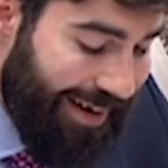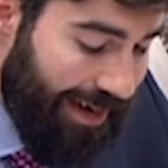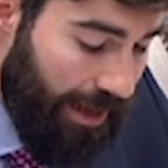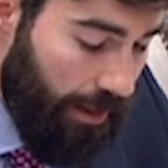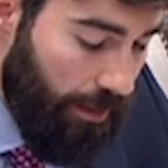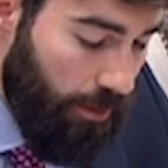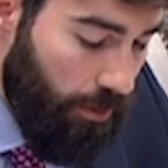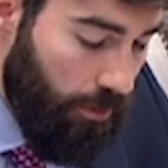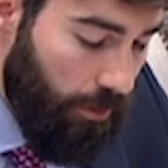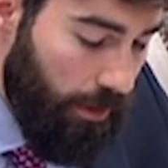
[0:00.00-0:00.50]

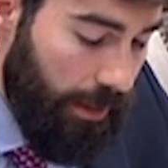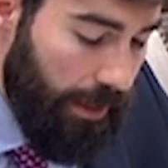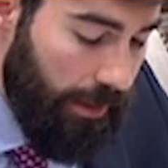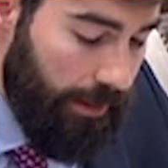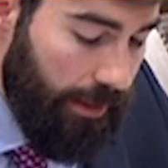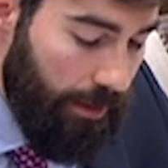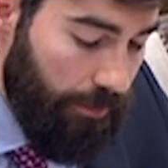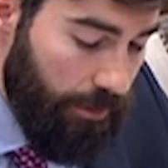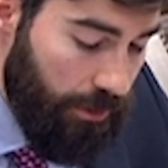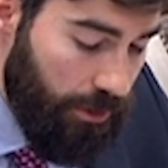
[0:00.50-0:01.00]
radio y la
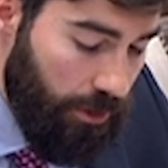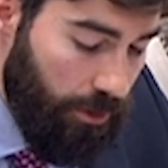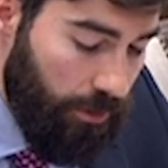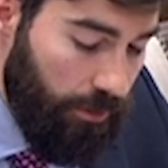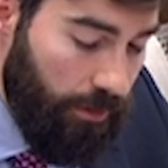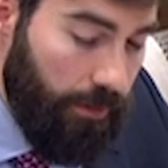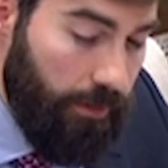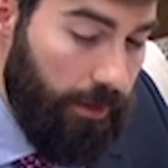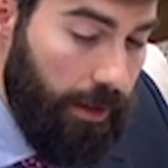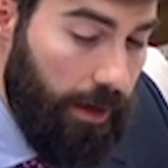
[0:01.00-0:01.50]

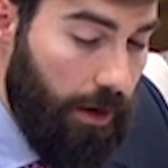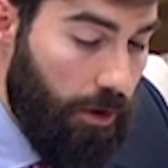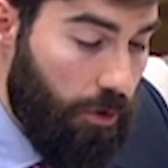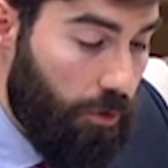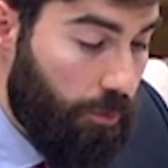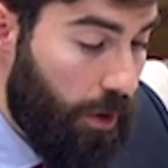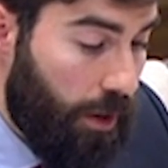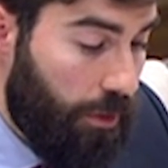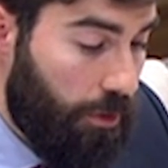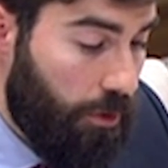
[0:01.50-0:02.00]
televisión de la
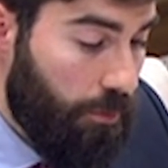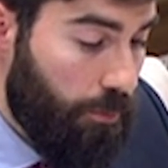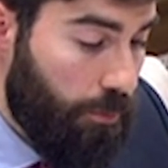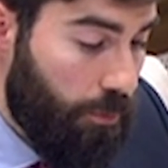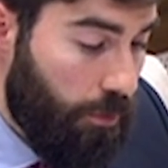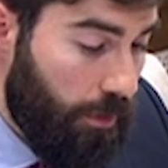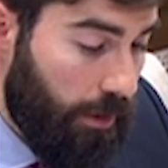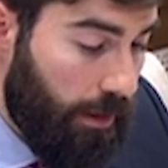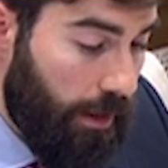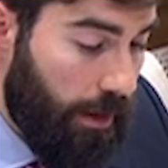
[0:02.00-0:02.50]
corporación
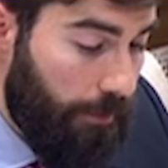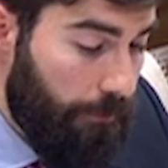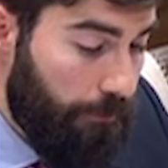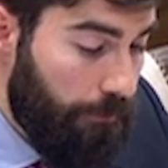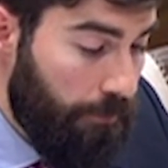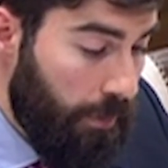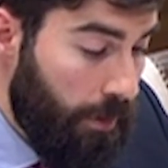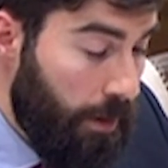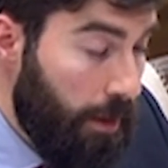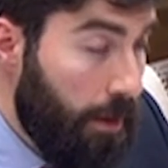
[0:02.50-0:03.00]
pública.
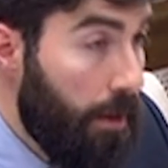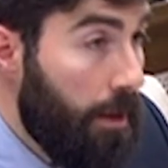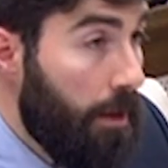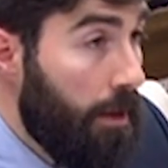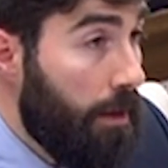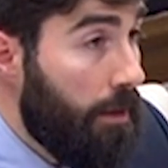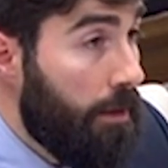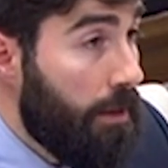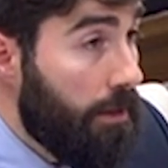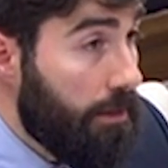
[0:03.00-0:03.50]

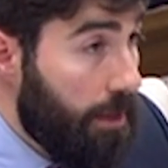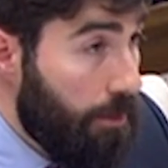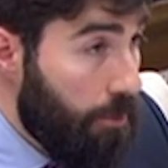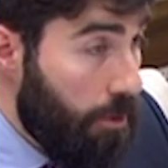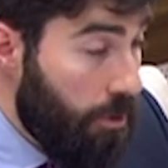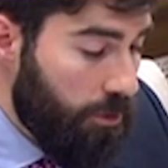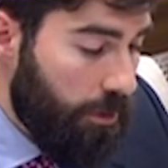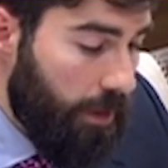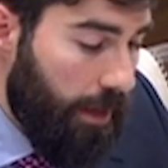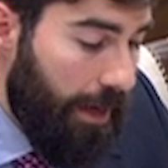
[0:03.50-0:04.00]
Y desde
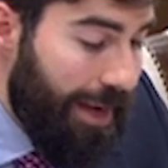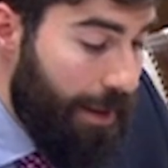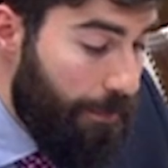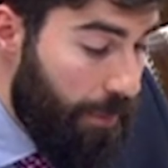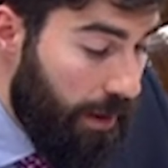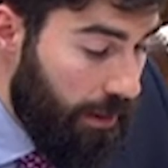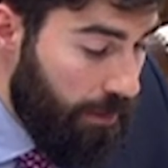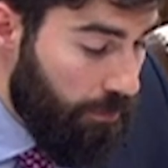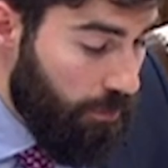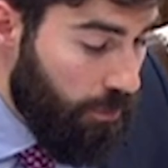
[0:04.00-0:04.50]
Vox le
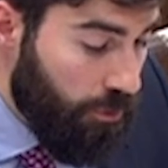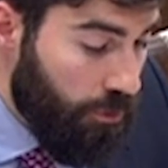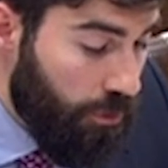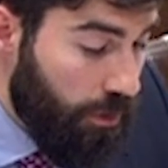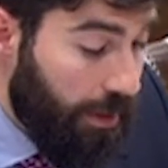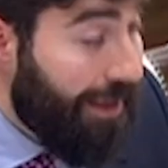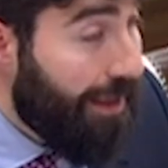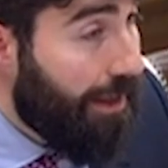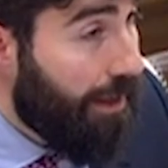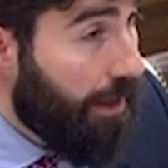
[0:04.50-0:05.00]
pedimos
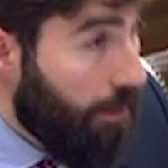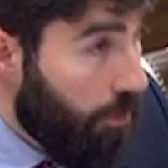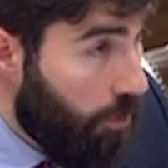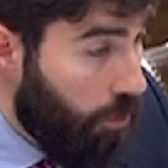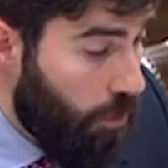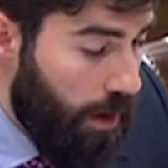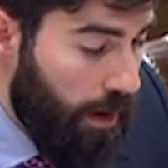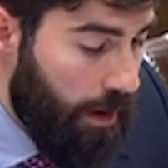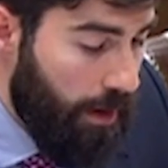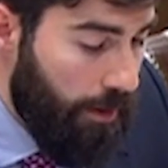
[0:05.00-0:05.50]
que no
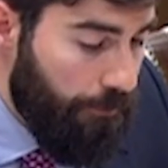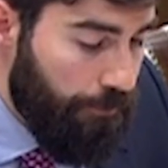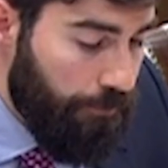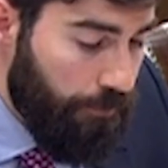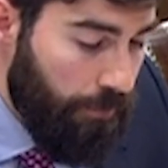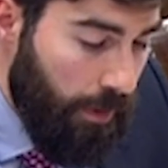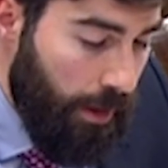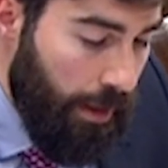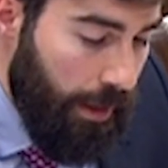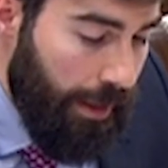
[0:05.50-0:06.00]
lo haga,
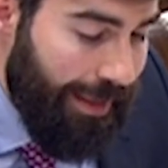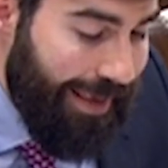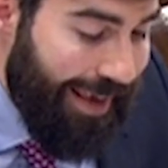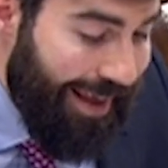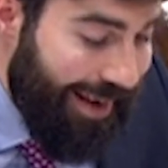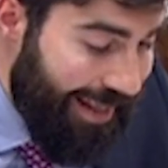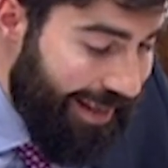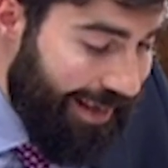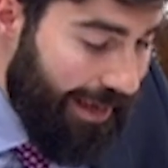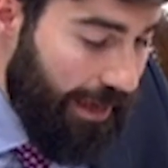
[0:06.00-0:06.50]
que
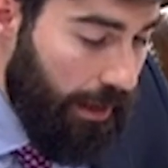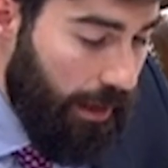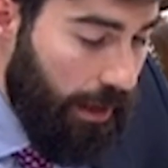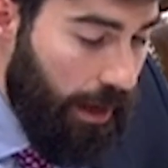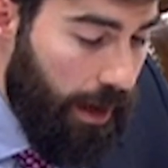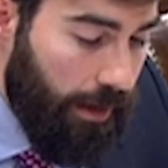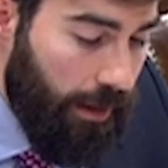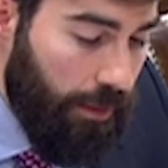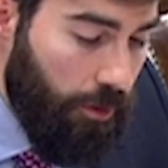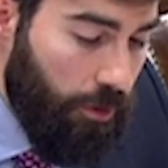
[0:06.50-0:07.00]
aleje
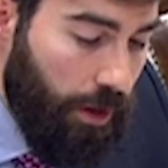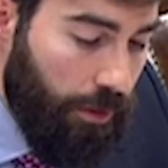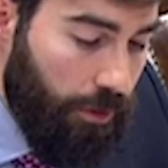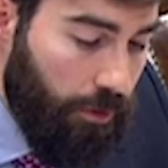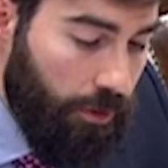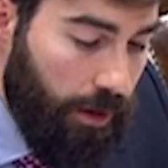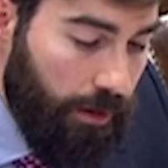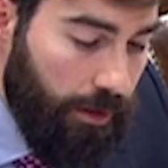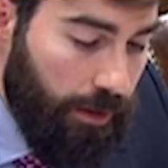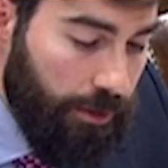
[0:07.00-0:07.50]
a Radio
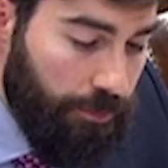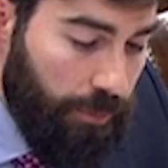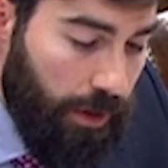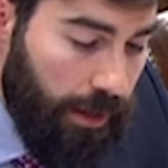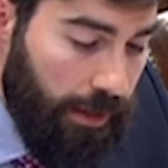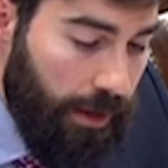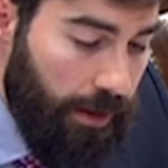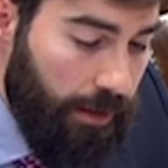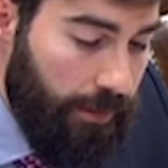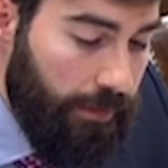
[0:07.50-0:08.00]
Nacional de
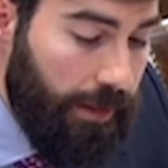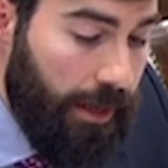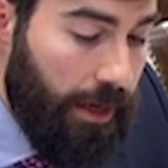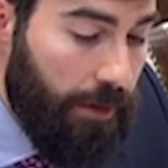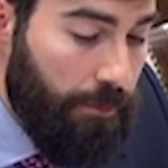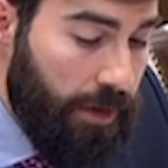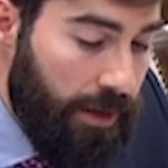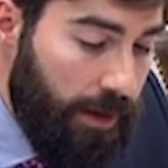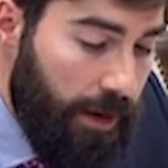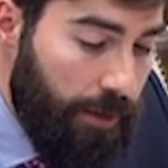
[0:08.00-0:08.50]
España de
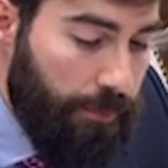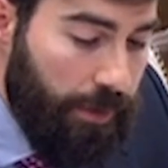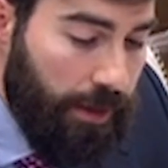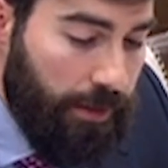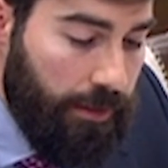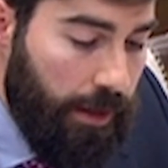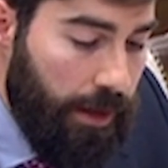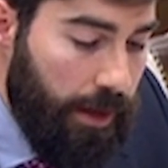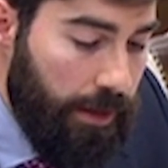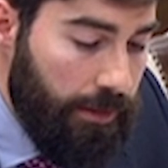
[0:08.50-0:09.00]
las malas
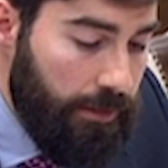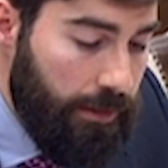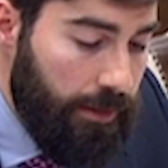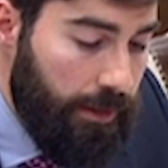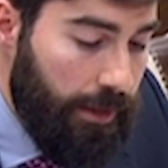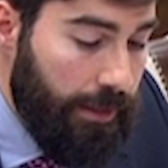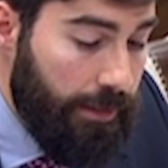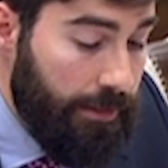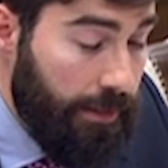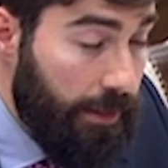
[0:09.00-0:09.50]
prácticas
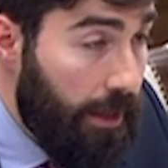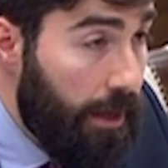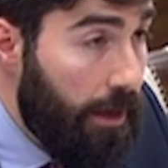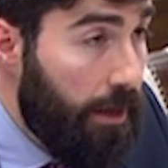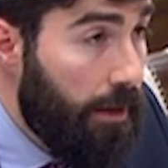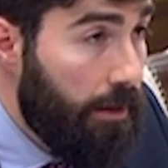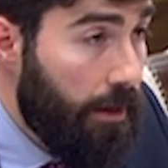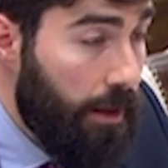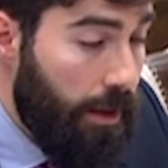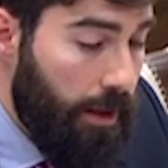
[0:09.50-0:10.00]
que, se, da